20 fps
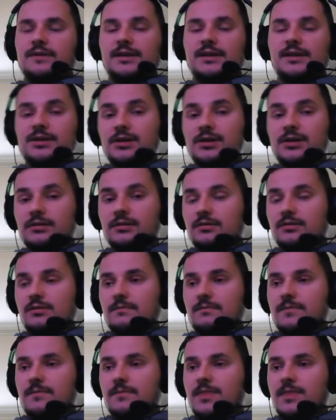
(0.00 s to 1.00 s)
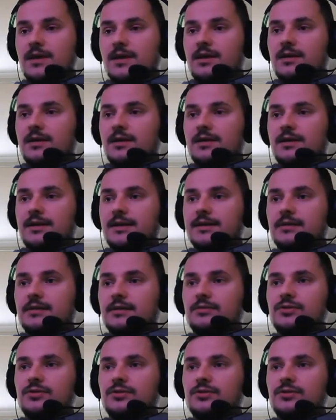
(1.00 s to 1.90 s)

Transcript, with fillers: Dlaczego to? Dlatego,